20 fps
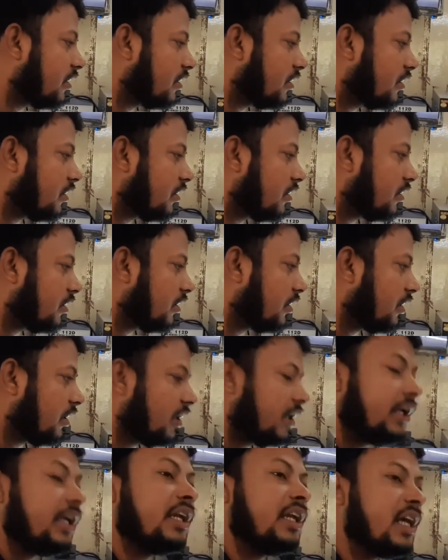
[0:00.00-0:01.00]

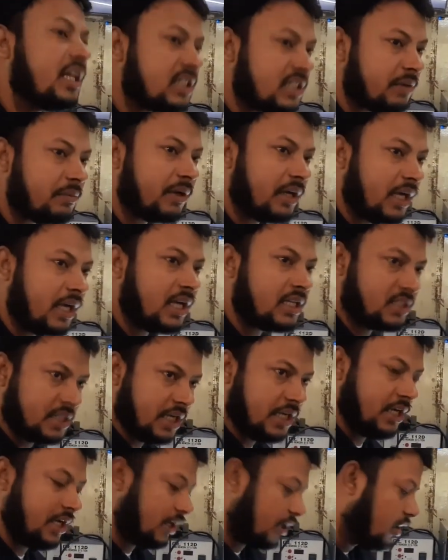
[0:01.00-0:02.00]
ईडीएल e से बनाना
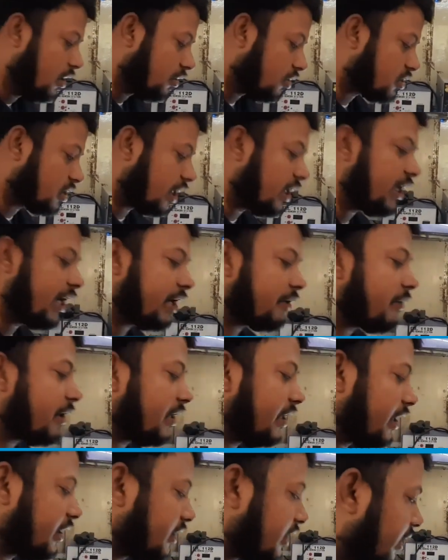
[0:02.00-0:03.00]
चाहिए तो चलिए एक बार
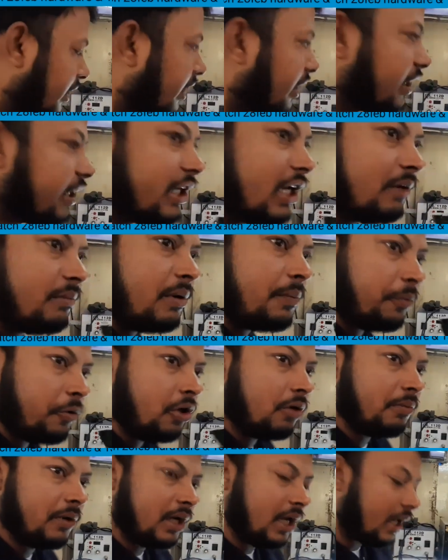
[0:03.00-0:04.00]
देखते हैं कि ईडीएल e में
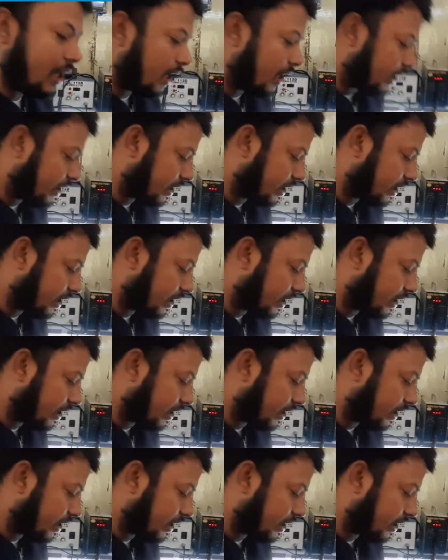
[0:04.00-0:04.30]
पोर्ट बना रहा है